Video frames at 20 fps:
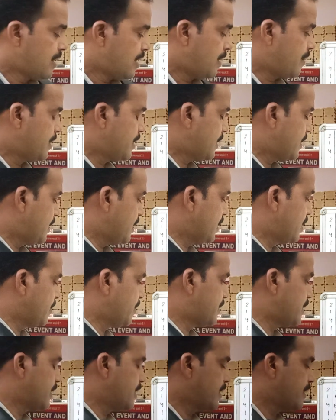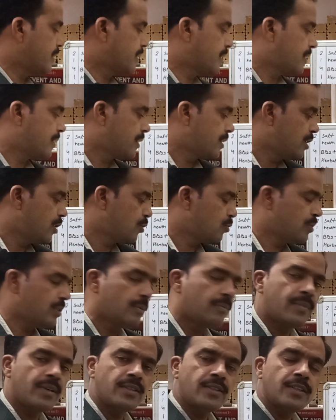अभी जैसे ये सब चीज़ें देख रहे हैं तो ये
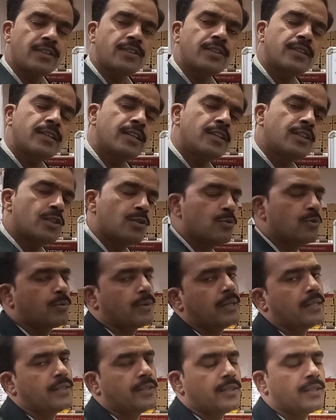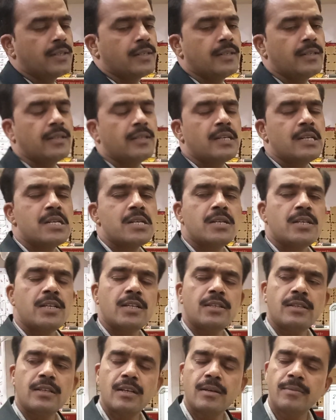बेसिक चीज़ें हैं ज़रूरत वाली चीज़ें हैं
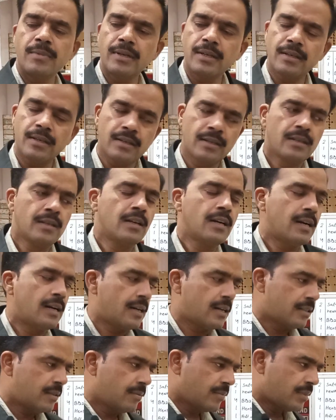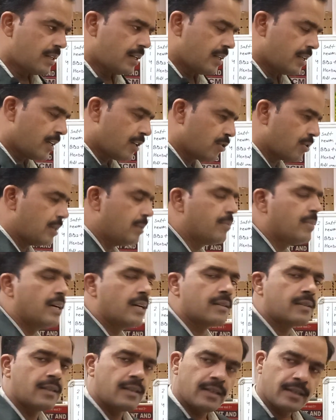इसे हमें आर से ले गए तो वहीं
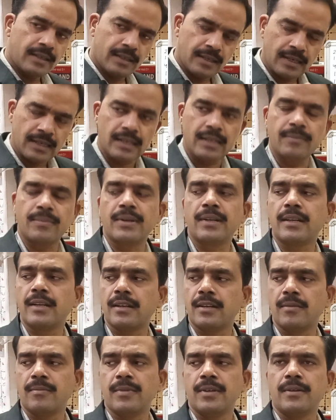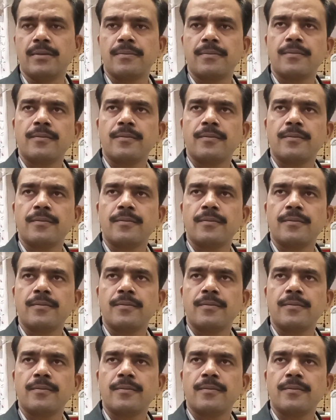बाहर से लेके आना ही पड़ेगा घर में